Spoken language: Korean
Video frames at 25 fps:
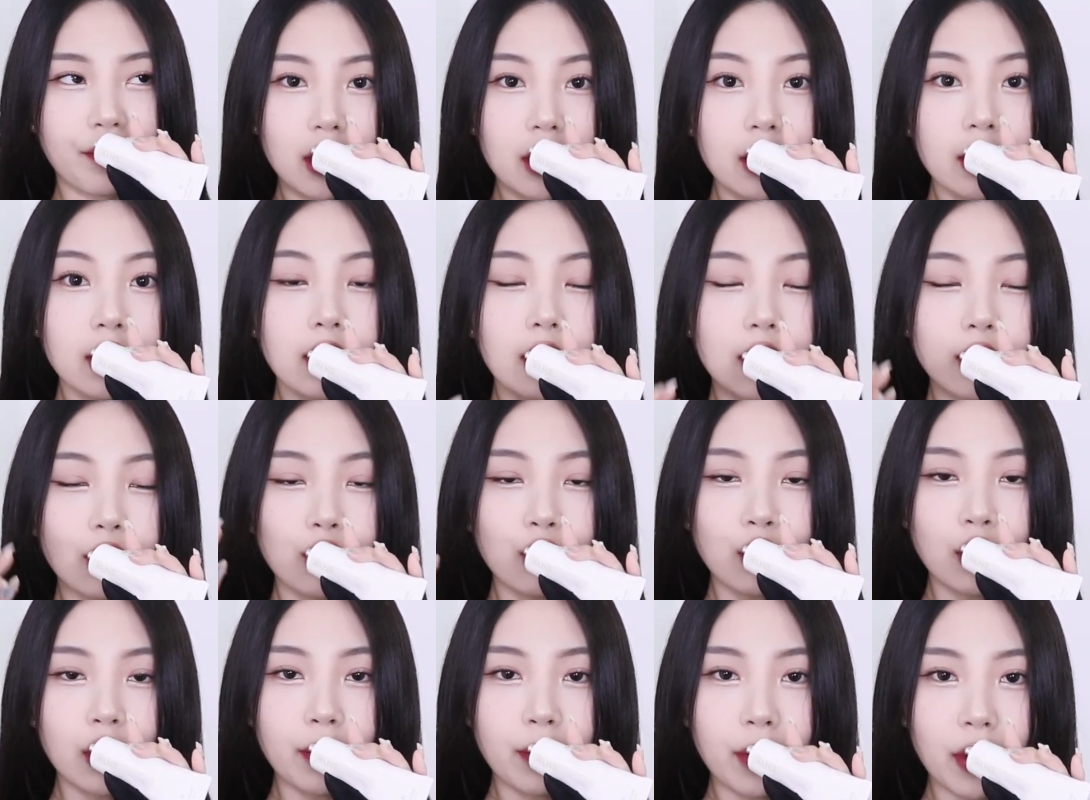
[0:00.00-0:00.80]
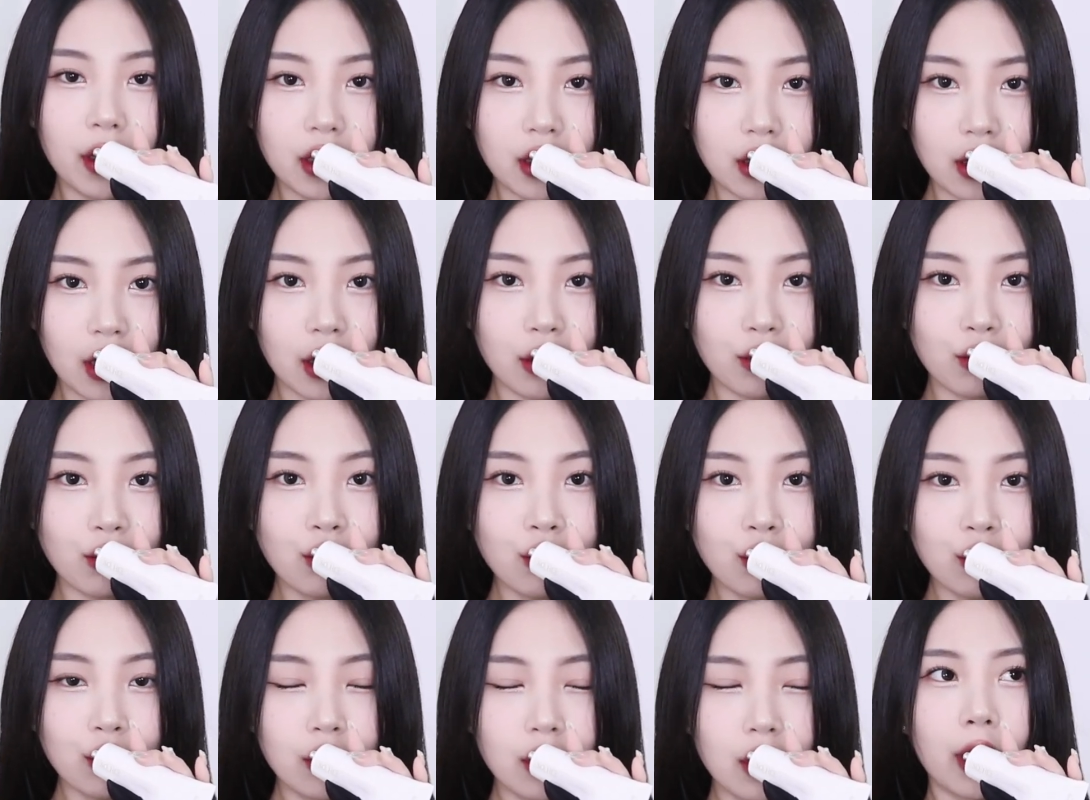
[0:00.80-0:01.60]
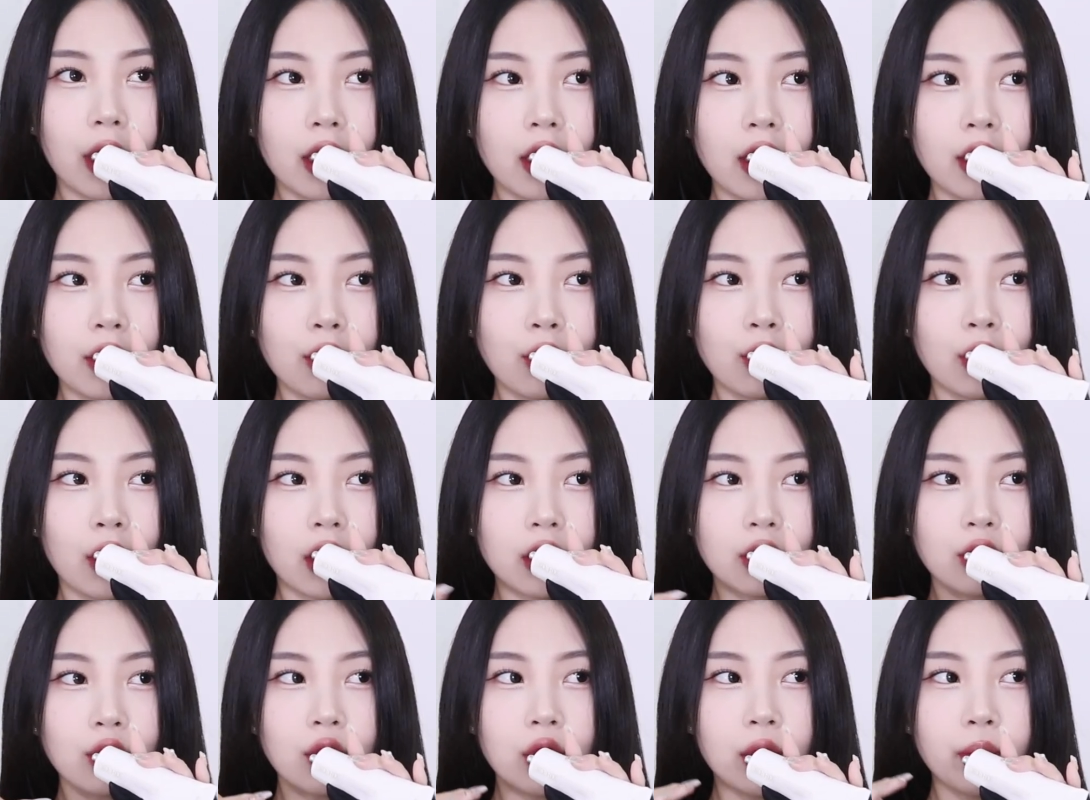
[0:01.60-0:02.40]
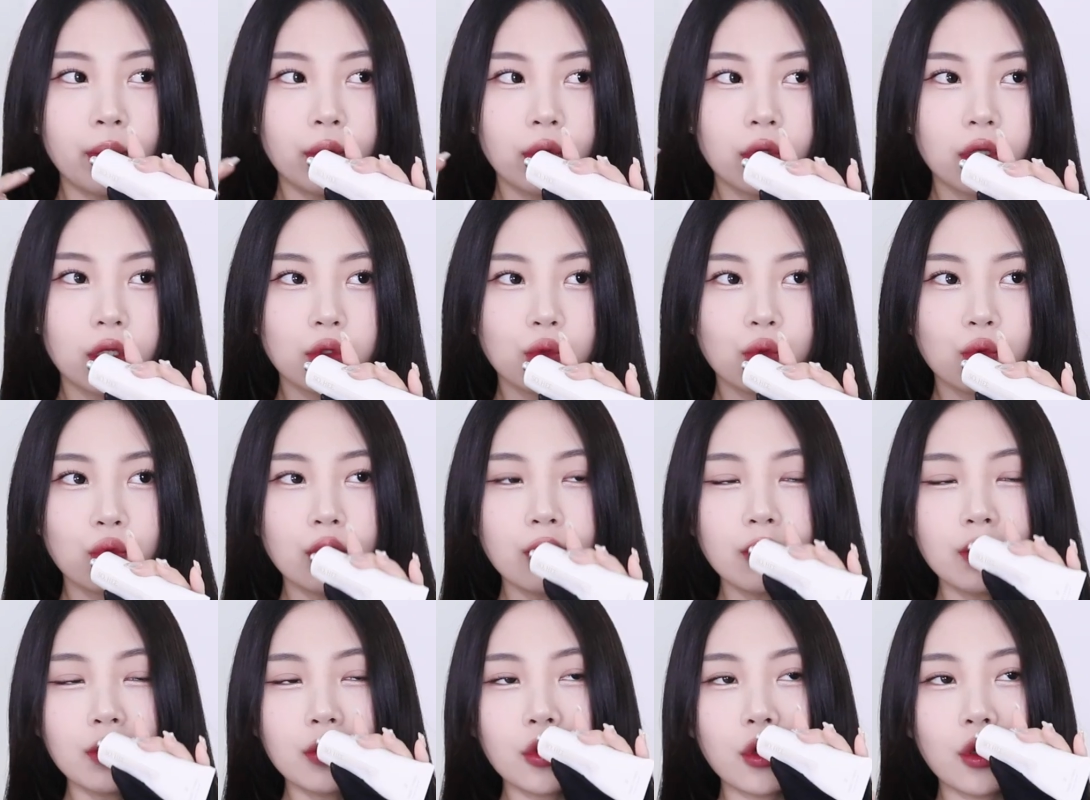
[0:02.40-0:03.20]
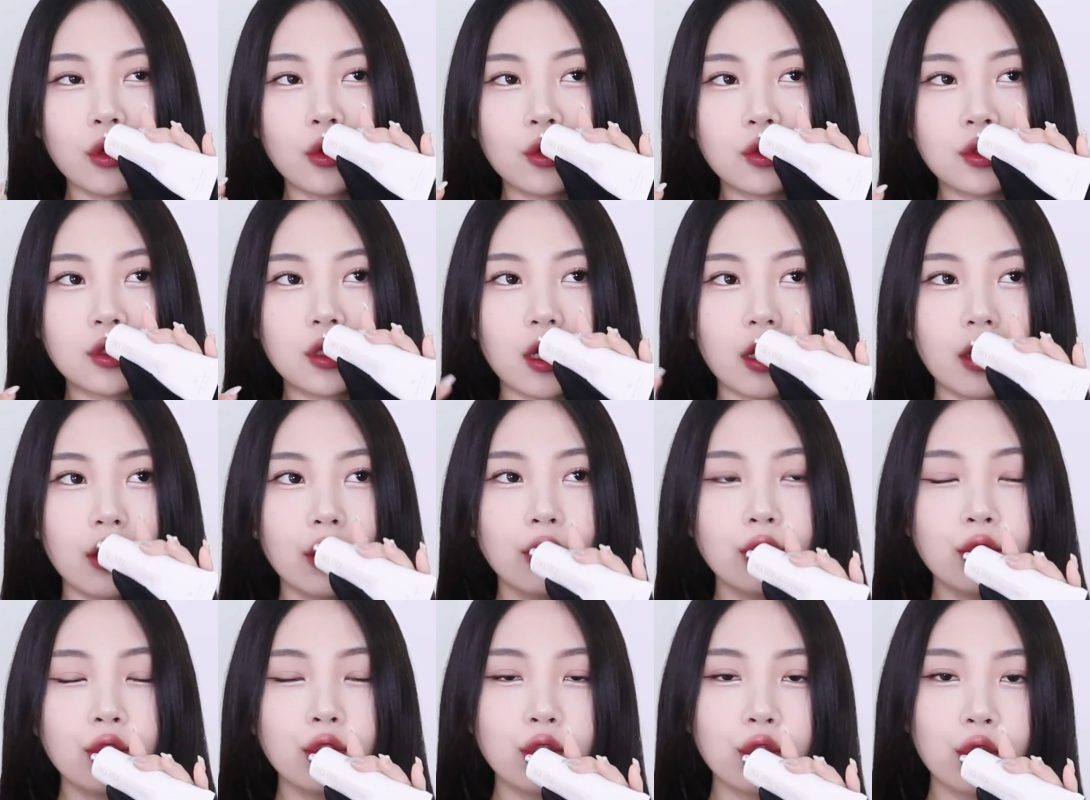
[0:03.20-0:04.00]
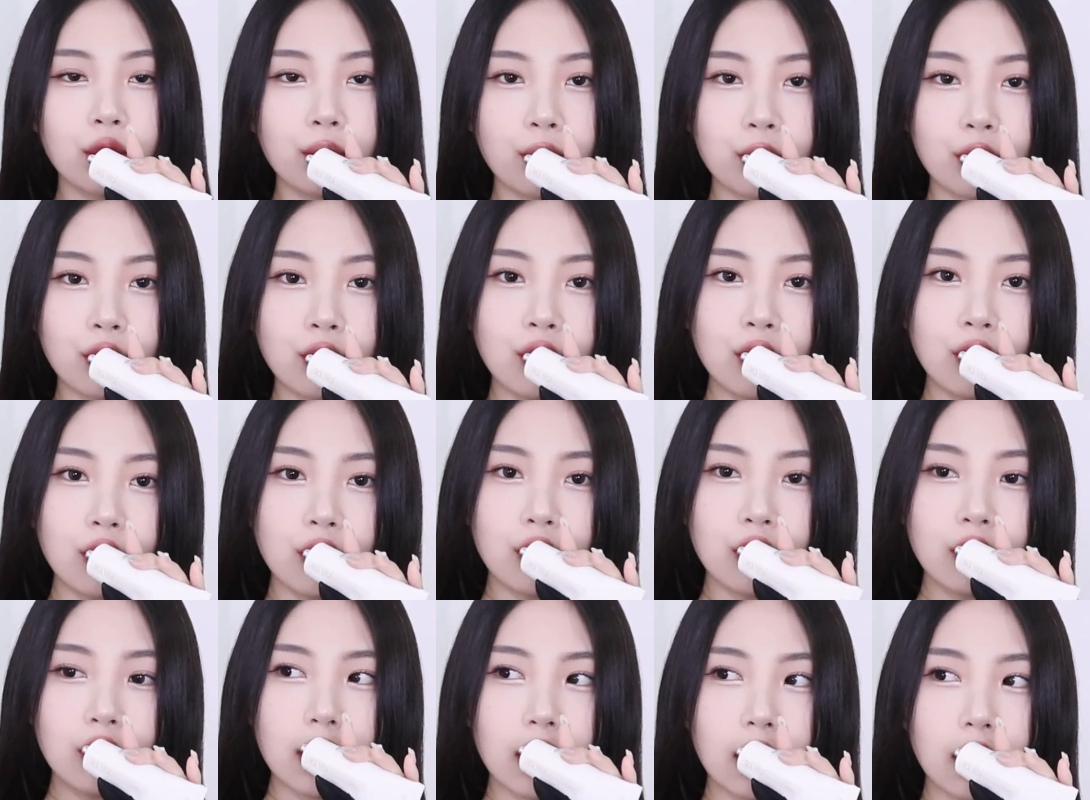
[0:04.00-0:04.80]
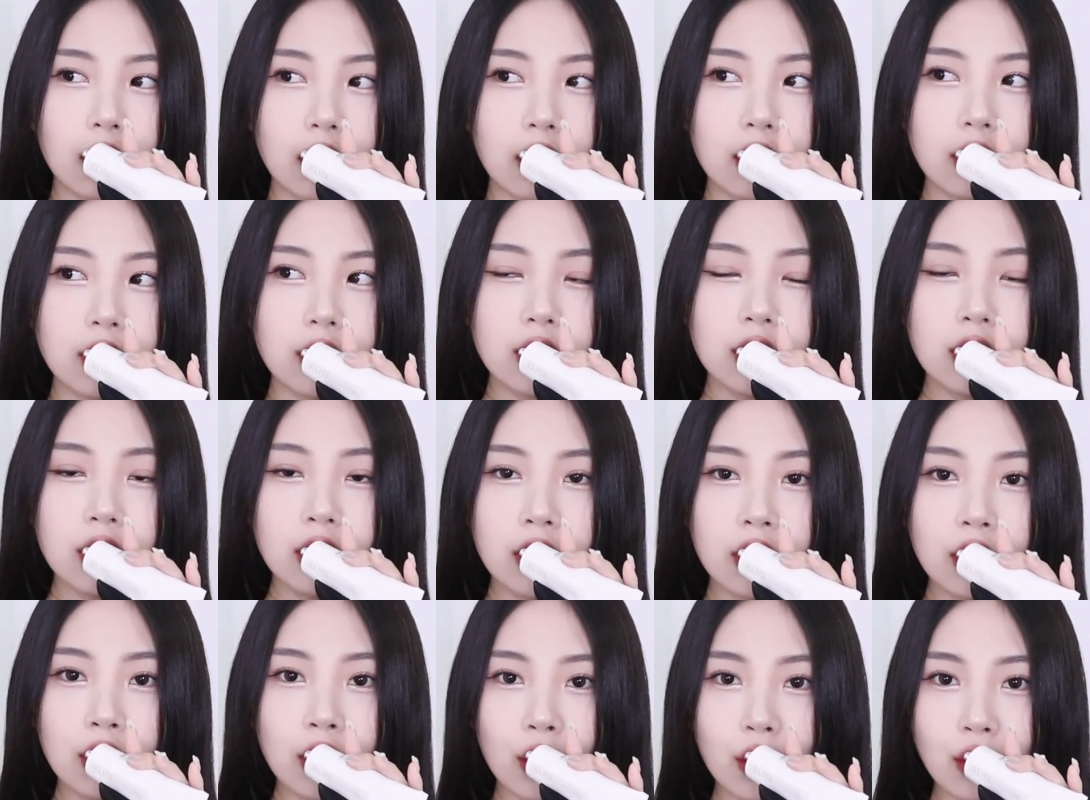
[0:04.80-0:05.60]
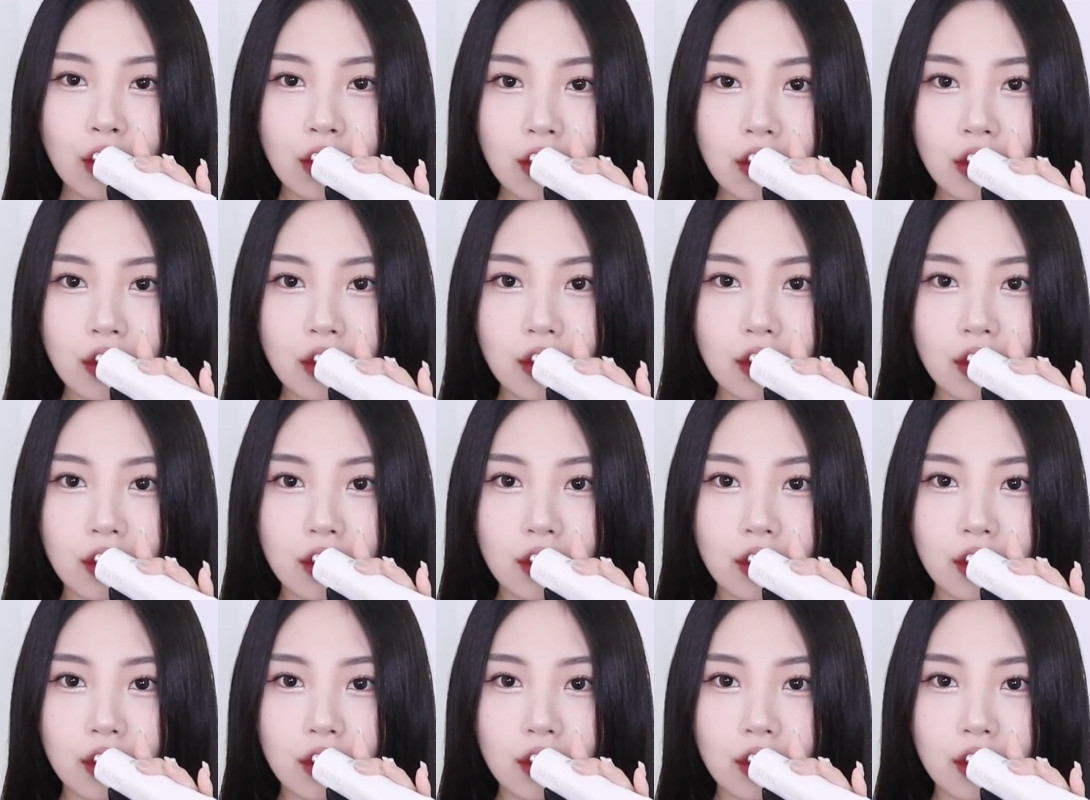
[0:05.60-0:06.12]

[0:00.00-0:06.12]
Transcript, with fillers: 일단 튤립 향이 나고 바이레도 라튤립보다 조금 더 자연스럽고 약간 싱그러운